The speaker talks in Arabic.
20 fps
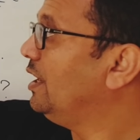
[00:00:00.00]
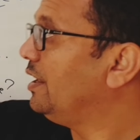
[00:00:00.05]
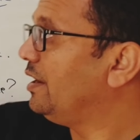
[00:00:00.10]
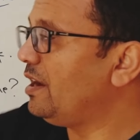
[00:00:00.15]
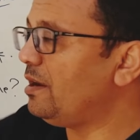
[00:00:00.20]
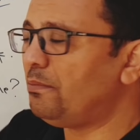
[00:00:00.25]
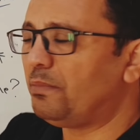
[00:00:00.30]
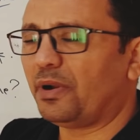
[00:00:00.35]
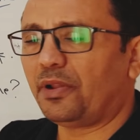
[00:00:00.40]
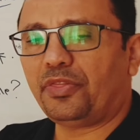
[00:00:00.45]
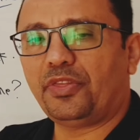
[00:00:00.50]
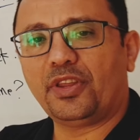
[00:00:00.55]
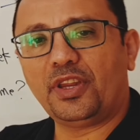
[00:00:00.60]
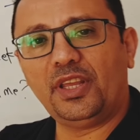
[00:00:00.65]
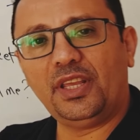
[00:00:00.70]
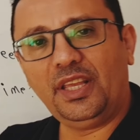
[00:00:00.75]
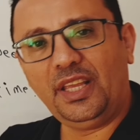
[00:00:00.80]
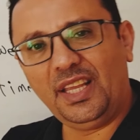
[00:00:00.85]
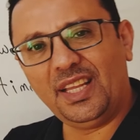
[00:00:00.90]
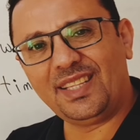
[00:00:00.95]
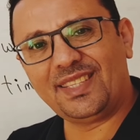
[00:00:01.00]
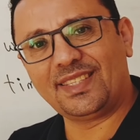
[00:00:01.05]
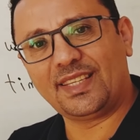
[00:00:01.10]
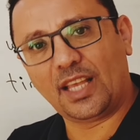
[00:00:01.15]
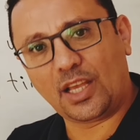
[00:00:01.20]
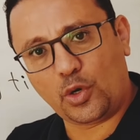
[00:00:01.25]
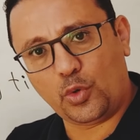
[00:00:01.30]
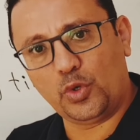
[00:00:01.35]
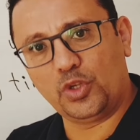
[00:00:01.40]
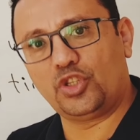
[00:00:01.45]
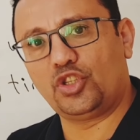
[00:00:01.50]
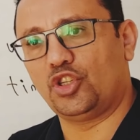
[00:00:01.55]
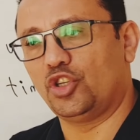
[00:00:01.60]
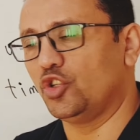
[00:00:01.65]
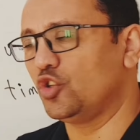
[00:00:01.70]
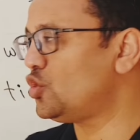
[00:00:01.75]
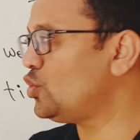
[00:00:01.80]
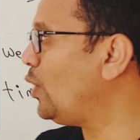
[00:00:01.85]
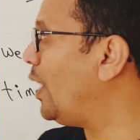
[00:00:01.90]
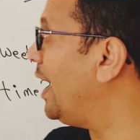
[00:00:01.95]
نمبر 3 اتس a
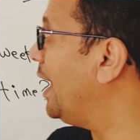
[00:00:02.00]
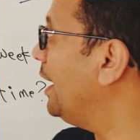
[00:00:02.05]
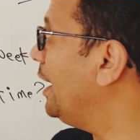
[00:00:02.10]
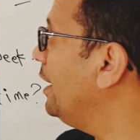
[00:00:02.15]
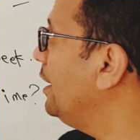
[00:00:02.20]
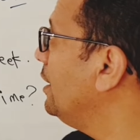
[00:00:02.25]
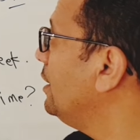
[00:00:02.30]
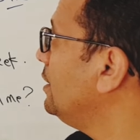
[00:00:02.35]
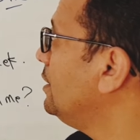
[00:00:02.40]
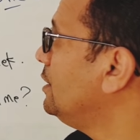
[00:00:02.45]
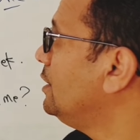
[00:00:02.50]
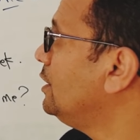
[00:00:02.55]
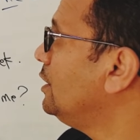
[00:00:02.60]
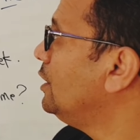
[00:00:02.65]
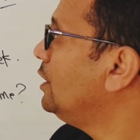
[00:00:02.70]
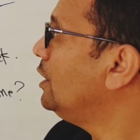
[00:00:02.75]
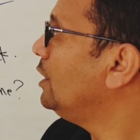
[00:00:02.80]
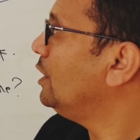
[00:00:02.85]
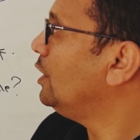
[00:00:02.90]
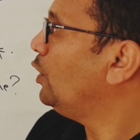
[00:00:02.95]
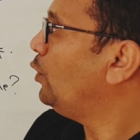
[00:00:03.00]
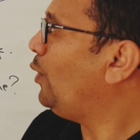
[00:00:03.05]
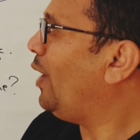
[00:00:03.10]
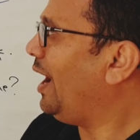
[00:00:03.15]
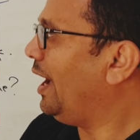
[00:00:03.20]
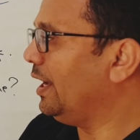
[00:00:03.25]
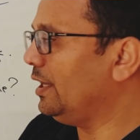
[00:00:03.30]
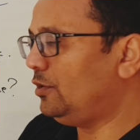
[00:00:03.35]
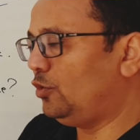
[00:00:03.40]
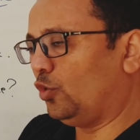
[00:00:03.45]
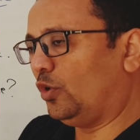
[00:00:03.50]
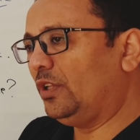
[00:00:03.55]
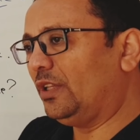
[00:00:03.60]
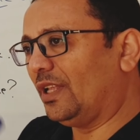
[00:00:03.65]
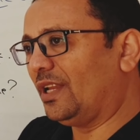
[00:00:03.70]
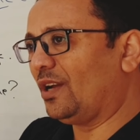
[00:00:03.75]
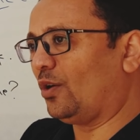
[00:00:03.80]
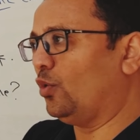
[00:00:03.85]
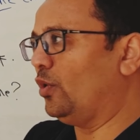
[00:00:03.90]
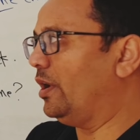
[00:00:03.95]
question سؤال واحد يريد
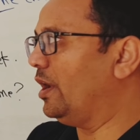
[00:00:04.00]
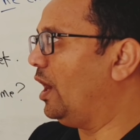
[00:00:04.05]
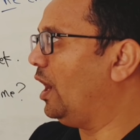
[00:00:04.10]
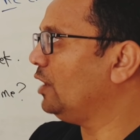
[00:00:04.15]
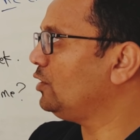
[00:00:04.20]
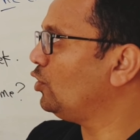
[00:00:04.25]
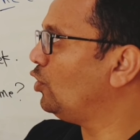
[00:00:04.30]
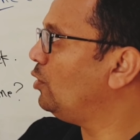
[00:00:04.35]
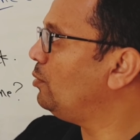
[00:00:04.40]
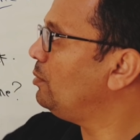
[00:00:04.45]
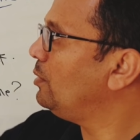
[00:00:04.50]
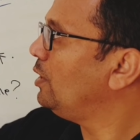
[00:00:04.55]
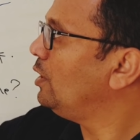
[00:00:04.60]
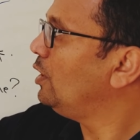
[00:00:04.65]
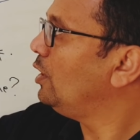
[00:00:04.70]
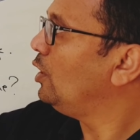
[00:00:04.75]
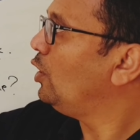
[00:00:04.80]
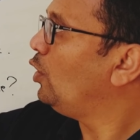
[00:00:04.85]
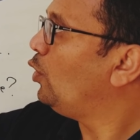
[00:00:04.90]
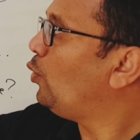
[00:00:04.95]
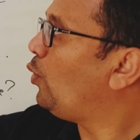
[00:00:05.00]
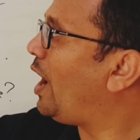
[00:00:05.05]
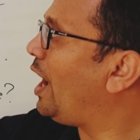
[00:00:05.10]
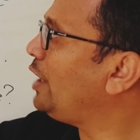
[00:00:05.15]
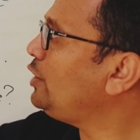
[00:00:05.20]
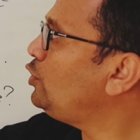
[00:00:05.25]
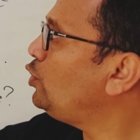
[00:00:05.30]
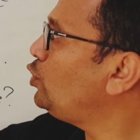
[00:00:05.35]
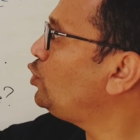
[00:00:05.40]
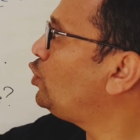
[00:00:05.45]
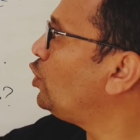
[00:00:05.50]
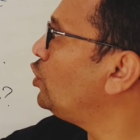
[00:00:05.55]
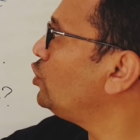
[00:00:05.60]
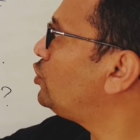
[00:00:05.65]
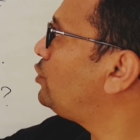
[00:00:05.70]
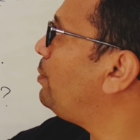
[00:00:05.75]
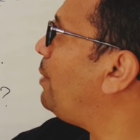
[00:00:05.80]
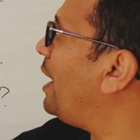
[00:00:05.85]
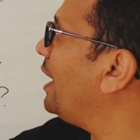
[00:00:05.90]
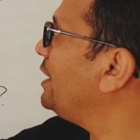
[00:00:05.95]
ان يقول لاحدهم why you
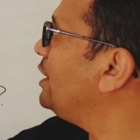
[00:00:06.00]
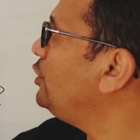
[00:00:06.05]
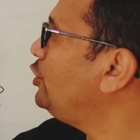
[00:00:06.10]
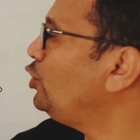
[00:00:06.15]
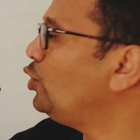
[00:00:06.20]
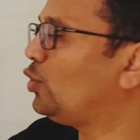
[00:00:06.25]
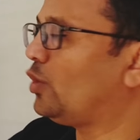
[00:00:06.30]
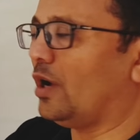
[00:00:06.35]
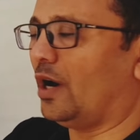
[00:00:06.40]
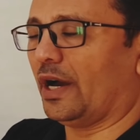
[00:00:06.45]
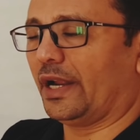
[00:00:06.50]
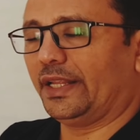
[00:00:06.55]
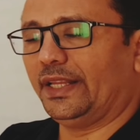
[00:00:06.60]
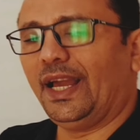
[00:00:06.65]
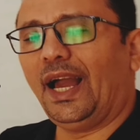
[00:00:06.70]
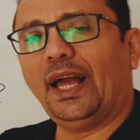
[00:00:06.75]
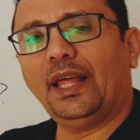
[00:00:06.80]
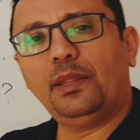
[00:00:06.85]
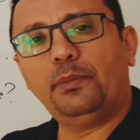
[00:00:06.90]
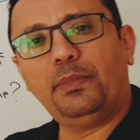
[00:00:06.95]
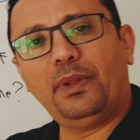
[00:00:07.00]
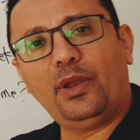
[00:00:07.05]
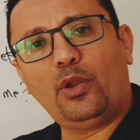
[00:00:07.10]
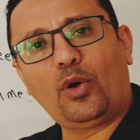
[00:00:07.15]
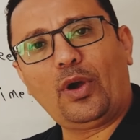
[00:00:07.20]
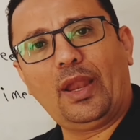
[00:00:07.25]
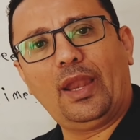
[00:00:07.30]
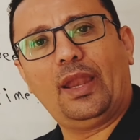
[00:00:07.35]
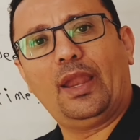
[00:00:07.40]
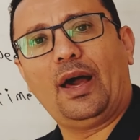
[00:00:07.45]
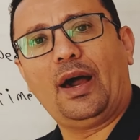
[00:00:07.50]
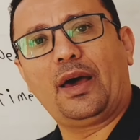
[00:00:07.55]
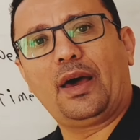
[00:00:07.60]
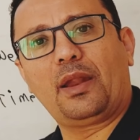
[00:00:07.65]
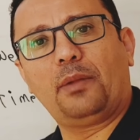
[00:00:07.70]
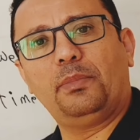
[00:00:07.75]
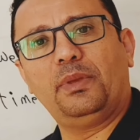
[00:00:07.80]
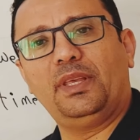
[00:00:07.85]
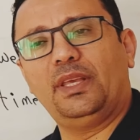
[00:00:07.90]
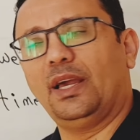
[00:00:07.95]
don't buy a new car يعني باللغة
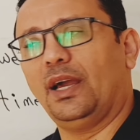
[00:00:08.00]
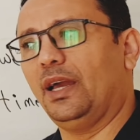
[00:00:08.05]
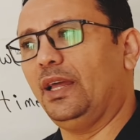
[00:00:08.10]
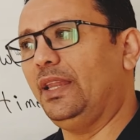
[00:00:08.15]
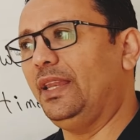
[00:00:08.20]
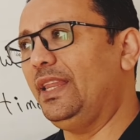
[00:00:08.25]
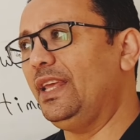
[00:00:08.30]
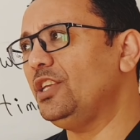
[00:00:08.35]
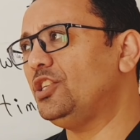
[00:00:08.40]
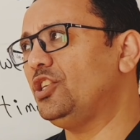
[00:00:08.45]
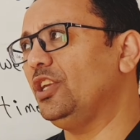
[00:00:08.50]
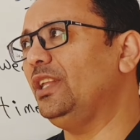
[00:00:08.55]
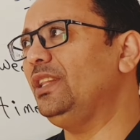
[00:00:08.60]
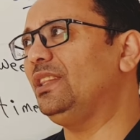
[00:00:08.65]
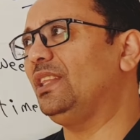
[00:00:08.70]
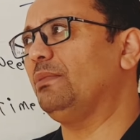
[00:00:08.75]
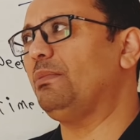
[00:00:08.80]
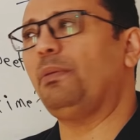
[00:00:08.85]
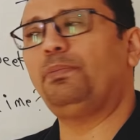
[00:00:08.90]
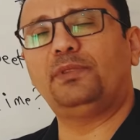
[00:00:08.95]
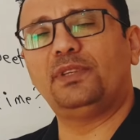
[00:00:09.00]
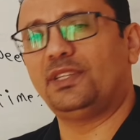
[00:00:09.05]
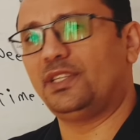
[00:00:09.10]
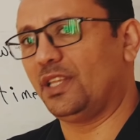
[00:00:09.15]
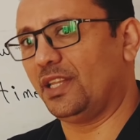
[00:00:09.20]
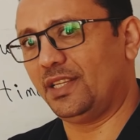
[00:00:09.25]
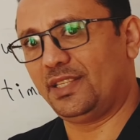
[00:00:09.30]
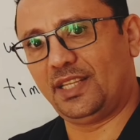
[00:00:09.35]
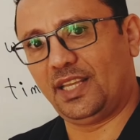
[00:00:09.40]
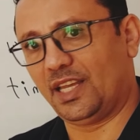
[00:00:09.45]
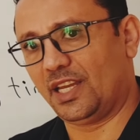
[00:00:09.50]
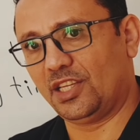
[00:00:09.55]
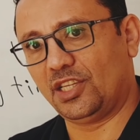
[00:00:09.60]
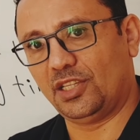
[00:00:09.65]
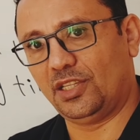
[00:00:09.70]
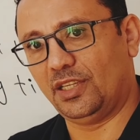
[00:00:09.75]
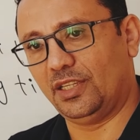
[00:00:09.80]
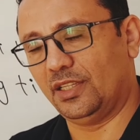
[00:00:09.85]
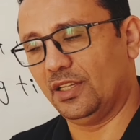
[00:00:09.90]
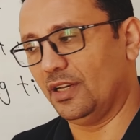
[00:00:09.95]
العربية ليش انت ما بتشتري سيارة
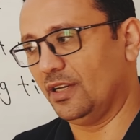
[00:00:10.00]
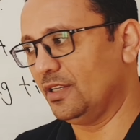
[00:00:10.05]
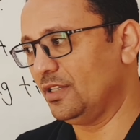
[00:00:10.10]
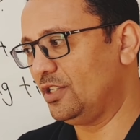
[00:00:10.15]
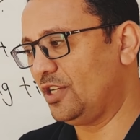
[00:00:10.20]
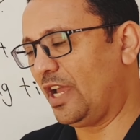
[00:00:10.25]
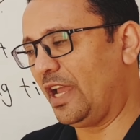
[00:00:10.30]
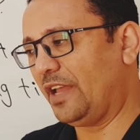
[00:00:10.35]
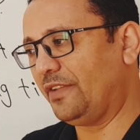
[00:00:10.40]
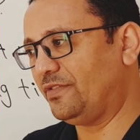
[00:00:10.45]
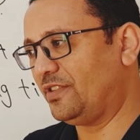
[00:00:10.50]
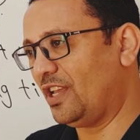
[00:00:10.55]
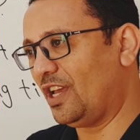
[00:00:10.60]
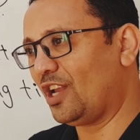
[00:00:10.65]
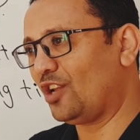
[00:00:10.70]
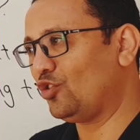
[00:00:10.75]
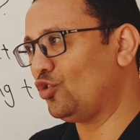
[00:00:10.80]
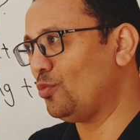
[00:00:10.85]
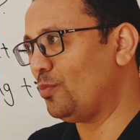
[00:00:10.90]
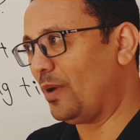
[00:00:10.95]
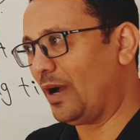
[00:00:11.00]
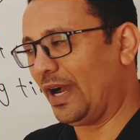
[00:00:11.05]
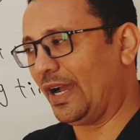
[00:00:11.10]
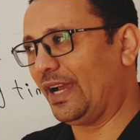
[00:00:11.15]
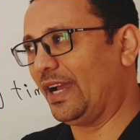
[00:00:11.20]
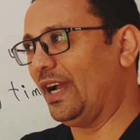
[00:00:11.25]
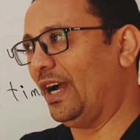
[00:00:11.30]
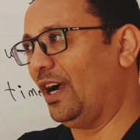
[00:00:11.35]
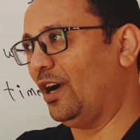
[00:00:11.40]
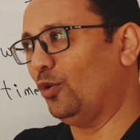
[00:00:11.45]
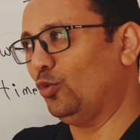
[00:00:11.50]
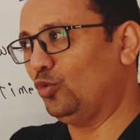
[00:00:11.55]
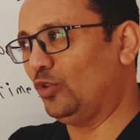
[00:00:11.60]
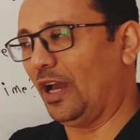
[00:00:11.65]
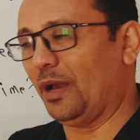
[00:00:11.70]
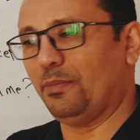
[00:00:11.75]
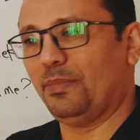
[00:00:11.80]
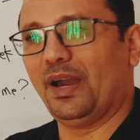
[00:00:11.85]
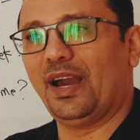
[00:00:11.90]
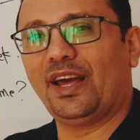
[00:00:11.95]
جديدة شايف سيارته مهكعة
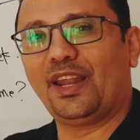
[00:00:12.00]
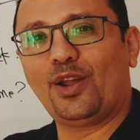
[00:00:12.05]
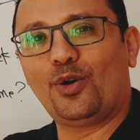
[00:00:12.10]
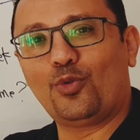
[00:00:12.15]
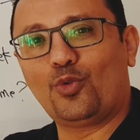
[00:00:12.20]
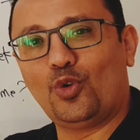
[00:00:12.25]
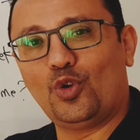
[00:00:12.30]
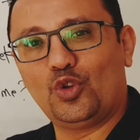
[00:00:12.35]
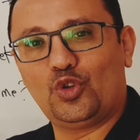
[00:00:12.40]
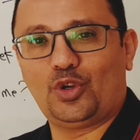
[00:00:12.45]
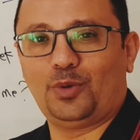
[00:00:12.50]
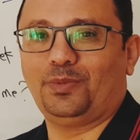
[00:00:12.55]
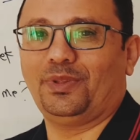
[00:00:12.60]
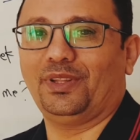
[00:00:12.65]
وتعبانة وكل شوية